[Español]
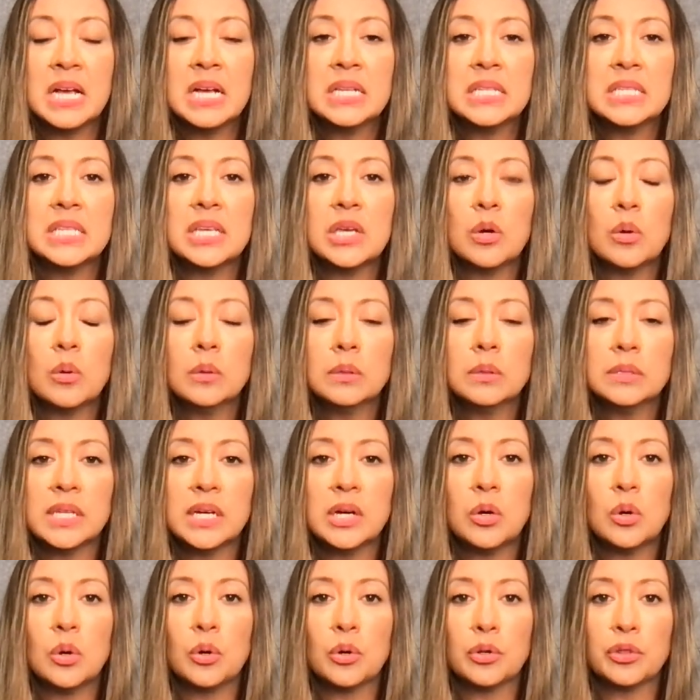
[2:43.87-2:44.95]
Si usa
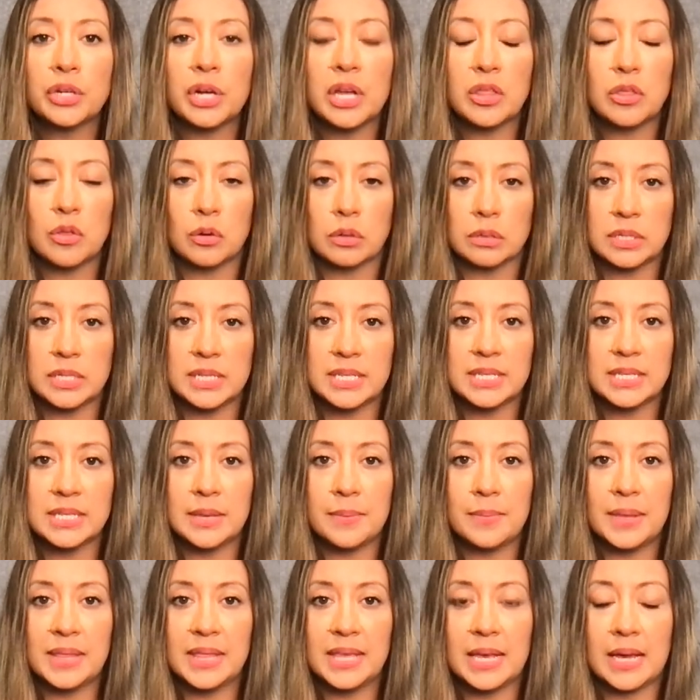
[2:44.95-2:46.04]
otra dosis de
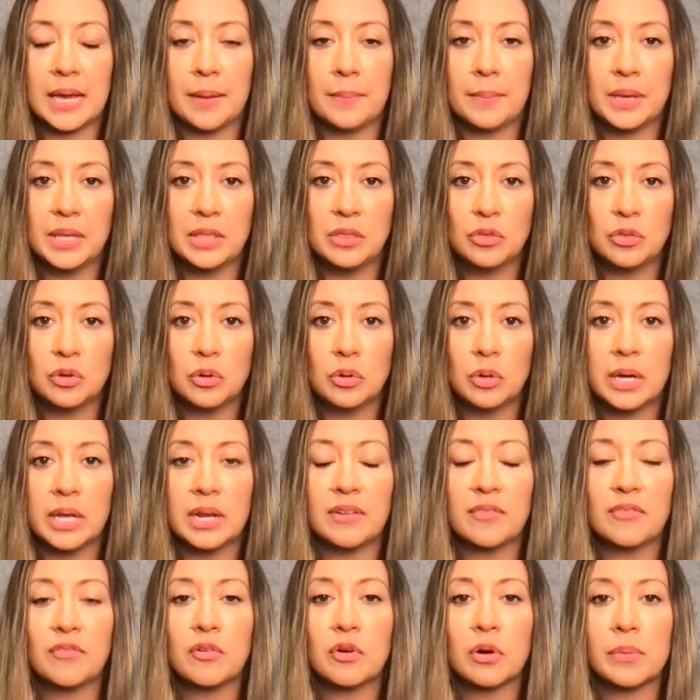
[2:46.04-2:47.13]
medicamento en
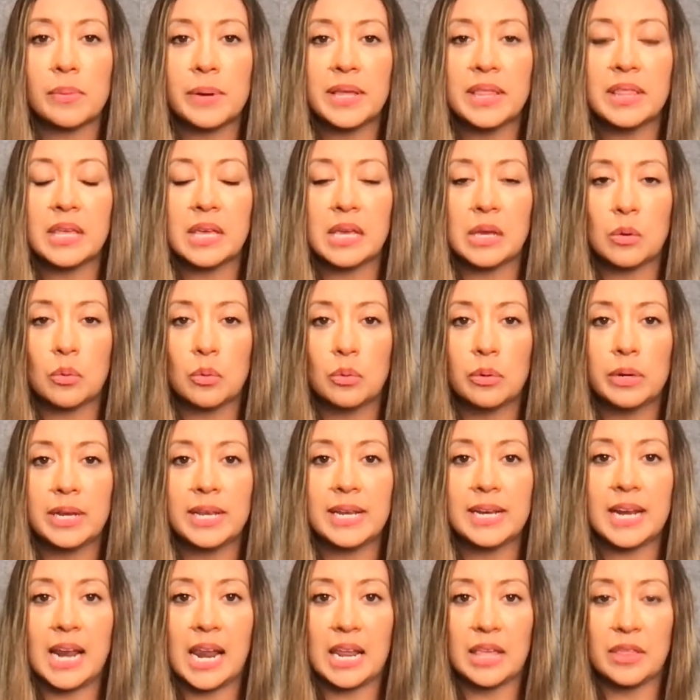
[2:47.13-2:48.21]
forma de un
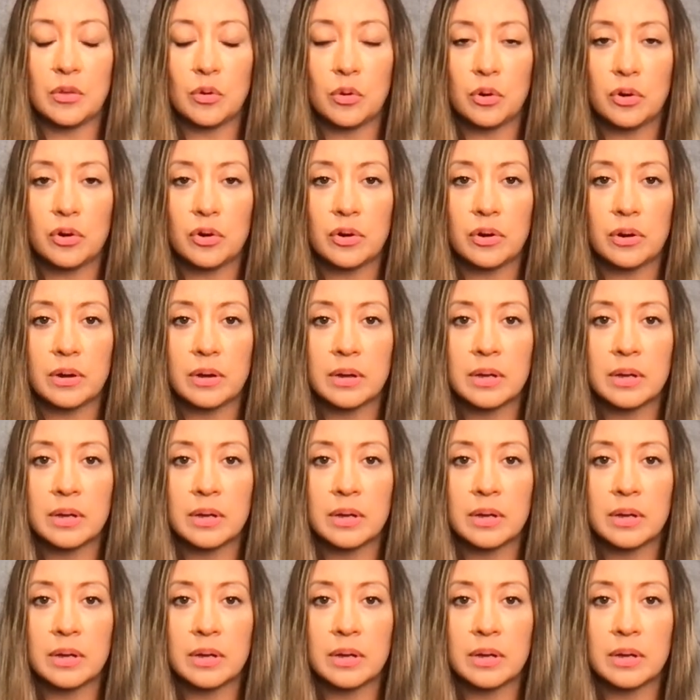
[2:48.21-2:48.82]
inhalador,